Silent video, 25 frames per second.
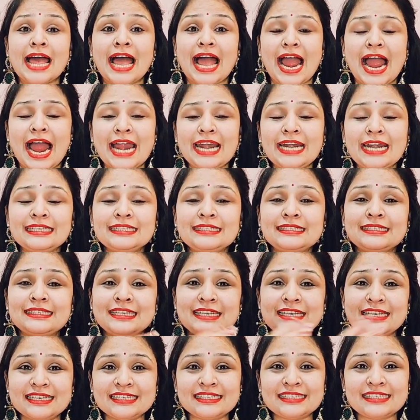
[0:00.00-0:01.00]
एंड
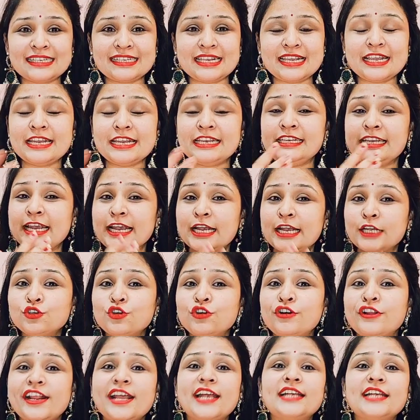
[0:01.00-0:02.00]
सीरियसली ये जो
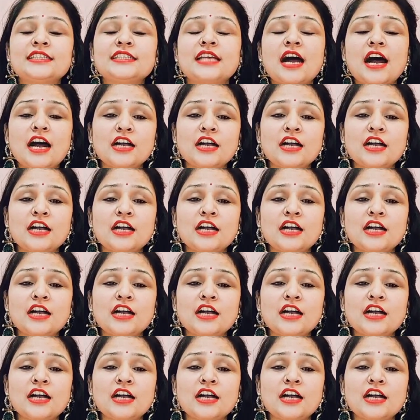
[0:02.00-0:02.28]
ड्रेस